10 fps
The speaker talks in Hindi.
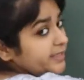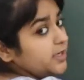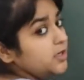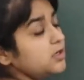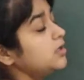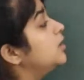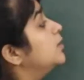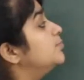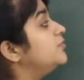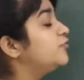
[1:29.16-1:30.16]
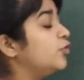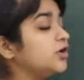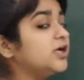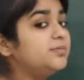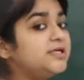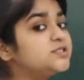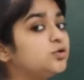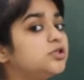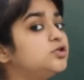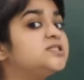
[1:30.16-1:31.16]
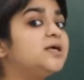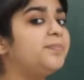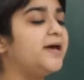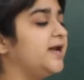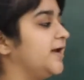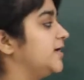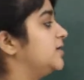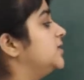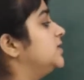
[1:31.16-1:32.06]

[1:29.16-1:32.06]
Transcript: जाएगा बिफोर का मीन्स होता है उससे पहले